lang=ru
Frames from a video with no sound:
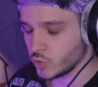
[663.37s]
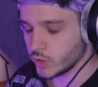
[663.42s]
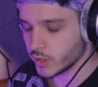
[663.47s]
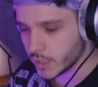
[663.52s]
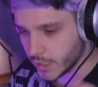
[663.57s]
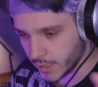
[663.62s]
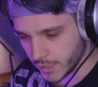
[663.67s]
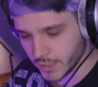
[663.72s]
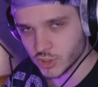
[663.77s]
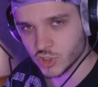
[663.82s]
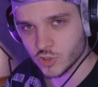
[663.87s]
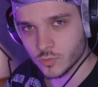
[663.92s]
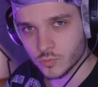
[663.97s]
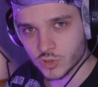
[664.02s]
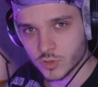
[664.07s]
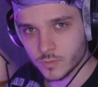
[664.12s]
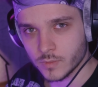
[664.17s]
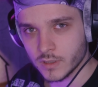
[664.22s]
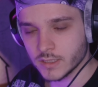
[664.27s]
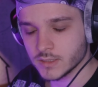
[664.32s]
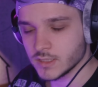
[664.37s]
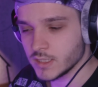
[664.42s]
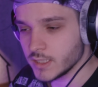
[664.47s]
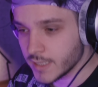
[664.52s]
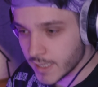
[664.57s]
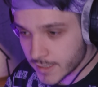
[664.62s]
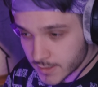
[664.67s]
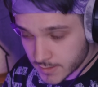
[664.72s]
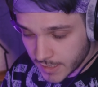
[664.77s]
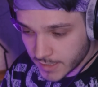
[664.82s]
Но не каждому же, блядь.
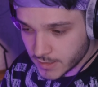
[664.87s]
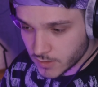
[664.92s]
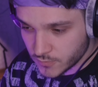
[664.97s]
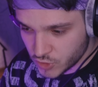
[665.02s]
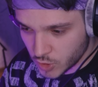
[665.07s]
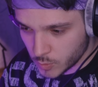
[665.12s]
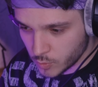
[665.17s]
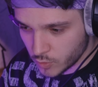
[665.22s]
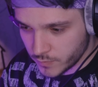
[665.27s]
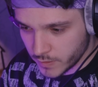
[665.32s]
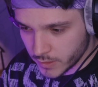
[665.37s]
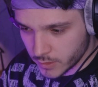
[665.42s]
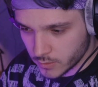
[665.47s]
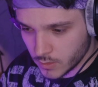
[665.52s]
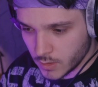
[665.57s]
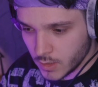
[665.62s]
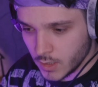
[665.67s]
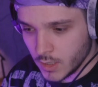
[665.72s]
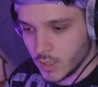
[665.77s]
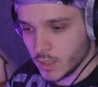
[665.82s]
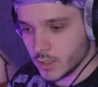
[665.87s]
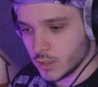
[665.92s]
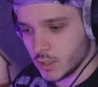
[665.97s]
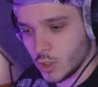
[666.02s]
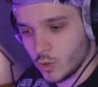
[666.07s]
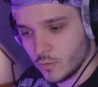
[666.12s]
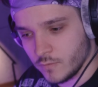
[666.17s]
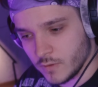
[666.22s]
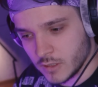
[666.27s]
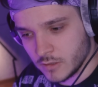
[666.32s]
И я, знаете, в чем уверен?
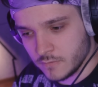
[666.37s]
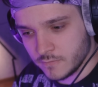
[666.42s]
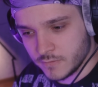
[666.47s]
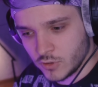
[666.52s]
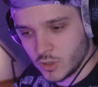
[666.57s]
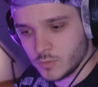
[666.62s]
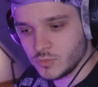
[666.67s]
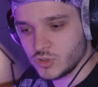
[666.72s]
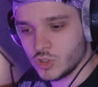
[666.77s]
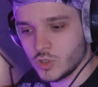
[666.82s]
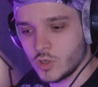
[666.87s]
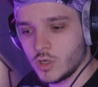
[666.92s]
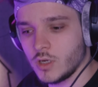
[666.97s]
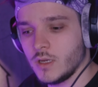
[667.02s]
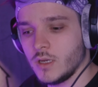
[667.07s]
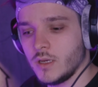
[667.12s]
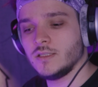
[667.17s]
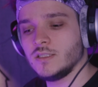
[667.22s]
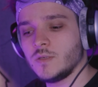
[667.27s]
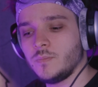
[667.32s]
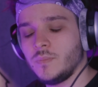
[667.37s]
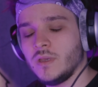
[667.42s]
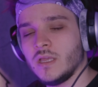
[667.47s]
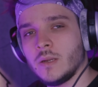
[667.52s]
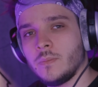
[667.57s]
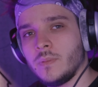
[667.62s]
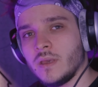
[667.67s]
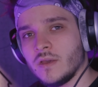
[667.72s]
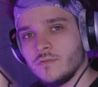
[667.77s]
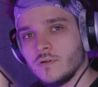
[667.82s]
Я уверен в том, что этих
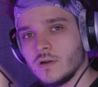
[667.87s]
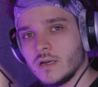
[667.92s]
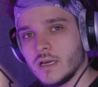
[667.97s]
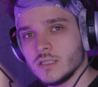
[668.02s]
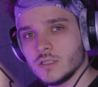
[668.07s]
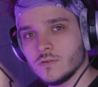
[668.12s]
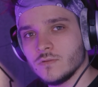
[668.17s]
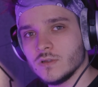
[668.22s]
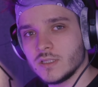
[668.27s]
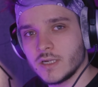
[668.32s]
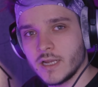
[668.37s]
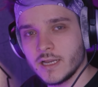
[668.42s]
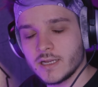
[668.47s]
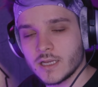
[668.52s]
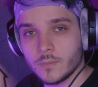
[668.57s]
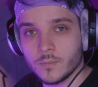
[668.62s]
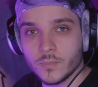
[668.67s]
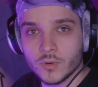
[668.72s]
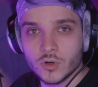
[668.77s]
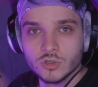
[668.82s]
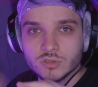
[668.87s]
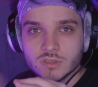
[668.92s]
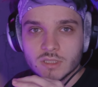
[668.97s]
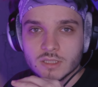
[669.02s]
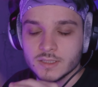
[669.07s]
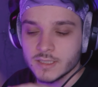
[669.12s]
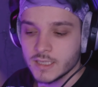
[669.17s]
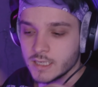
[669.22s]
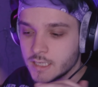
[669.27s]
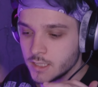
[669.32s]
перепевок этого трека
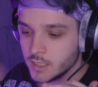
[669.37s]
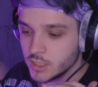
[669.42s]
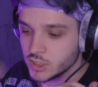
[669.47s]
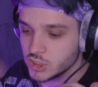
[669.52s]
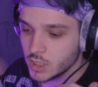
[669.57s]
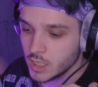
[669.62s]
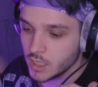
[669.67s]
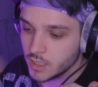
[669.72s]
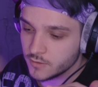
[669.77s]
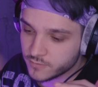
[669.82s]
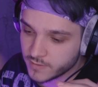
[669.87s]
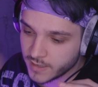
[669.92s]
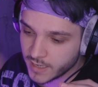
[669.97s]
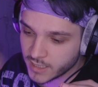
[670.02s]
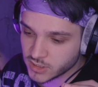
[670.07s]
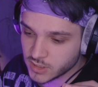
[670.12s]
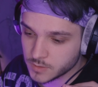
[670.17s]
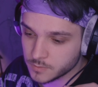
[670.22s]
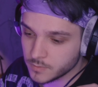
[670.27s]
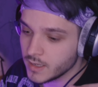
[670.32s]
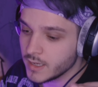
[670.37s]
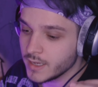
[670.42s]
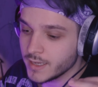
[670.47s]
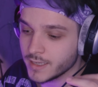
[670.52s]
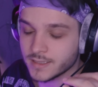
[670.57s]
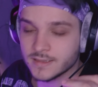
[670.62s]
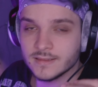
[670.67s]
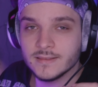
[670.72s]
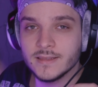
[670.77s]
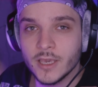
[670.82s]
просто дохренища. И в каждом
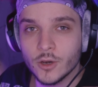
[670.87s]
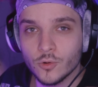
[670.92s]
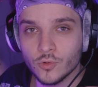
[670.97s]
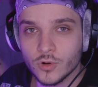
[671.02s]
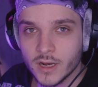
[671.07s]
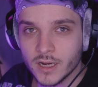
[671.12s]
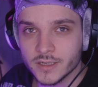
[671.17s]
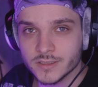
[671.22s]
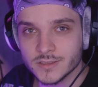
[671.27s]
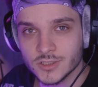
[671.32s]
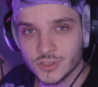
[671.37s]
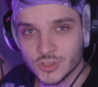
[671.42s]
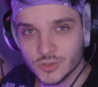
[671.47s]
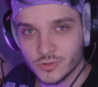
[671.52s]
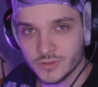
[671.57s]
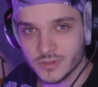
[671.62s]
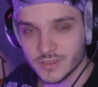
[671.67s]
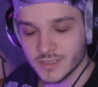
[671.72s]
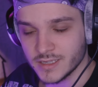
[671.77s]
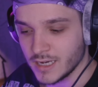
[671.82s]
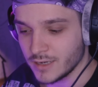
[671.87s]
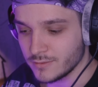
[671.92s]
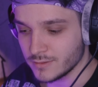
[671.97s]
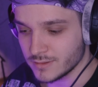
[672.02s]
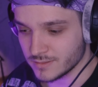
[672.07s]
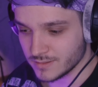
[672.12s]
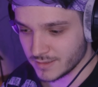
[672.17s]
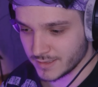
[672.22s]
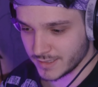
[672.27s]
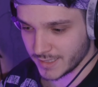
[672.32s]
не указано, что это кавер.